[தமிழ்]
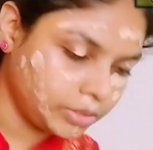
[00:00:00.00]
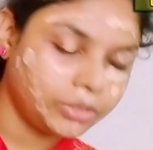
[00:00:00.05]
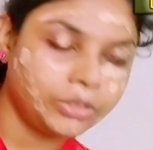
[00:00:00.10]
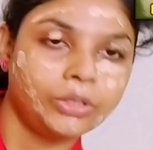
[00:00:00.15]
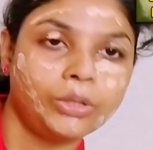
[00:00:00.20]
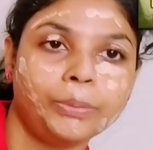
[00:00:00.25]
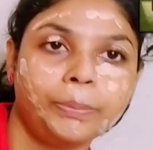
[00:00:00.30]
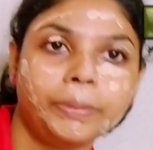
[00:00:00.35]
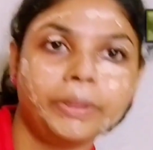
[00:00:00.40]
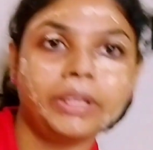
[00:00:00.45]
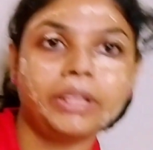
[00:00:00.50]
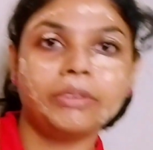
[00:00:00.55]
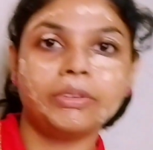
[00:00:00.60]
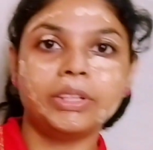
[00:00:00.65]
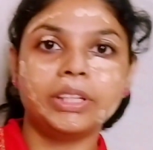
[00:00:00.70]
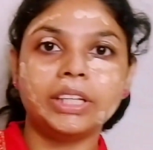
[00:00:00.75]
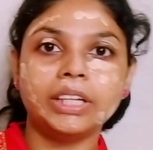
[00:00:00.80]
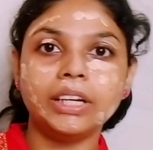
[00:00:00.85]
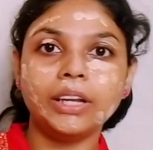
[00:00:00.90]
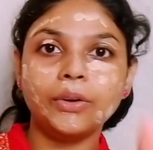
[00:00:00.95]
ஸோ இப்போ அதை
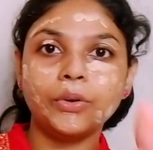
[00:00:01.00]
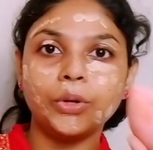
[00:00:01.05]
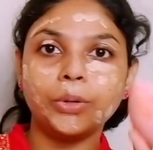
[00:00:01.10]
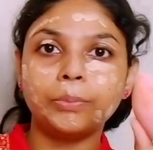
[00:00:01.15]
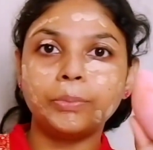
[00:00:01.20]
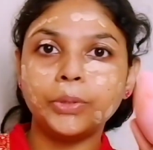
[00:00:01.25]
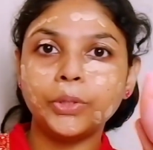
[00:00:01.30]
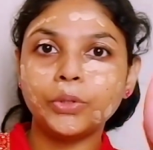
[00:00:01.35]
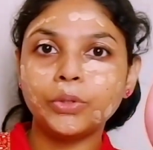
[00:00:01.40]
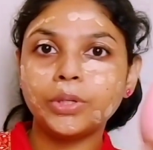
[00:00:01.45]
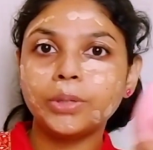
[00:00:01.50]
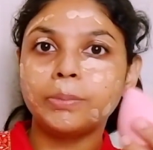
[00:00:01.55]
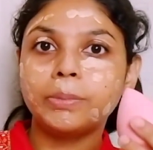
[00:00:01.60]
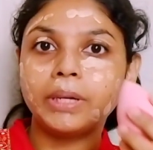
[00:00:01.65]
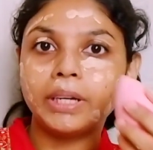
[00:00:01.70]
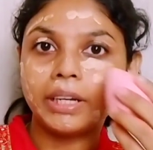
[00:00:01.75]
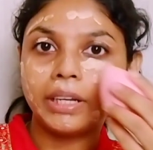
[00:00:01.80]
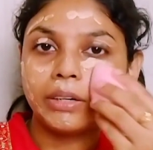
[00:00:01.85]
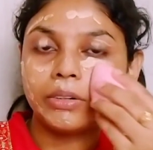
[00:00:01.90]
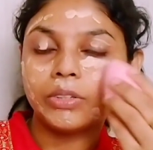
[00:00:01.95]
வந்து நான் ஒரு பியூட்டி
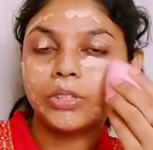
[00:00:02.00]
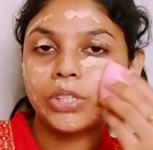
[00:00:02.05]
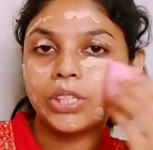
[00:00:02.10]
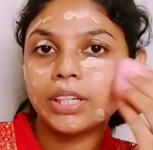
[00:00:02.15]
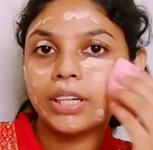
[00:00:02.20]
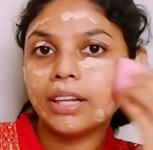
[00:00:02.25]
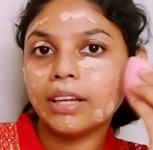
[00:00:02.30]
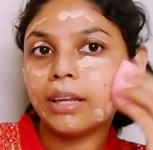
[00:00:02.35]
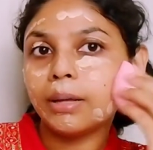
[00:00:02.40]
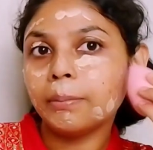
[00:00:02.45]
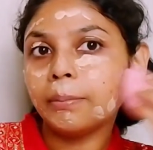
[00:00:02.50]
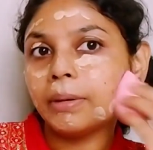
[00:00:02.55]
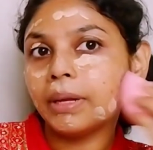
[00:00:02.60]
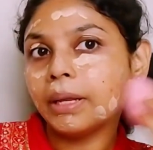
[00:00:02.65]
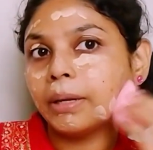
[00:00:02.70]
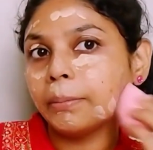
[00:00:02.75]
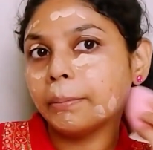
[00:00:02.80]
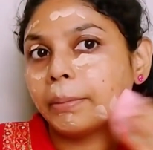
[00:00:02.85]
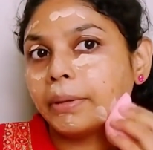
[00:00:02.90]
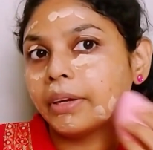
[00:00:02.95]
பிளெண்டர் வச்சு நல்லா
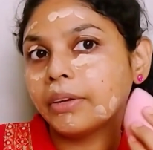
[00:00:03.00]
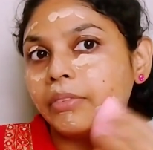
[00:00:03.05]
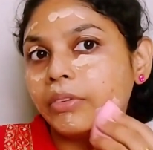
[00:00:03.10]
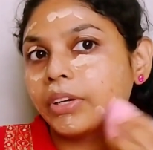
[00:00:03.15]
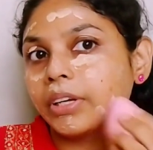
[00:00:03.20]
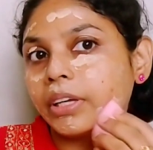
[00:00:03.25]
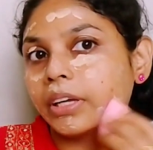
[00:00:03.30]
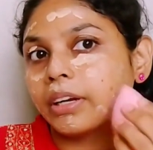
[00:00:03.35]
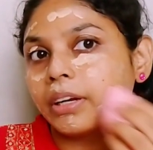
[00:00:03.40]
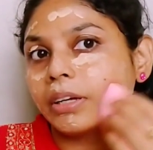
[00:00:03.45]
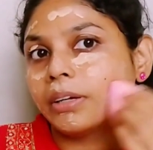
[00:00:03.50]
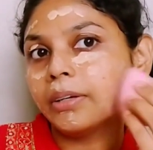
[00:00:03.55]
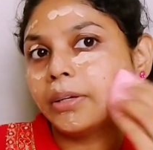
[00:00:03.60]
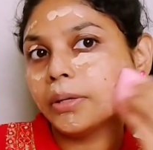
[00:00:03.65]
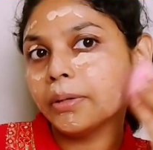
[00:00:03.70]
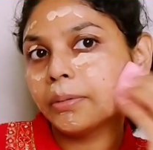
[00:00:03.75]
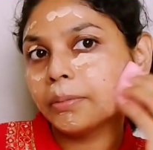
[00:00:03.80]
பிளெண்ட் பண்ணி விட்டுக்கிறேன்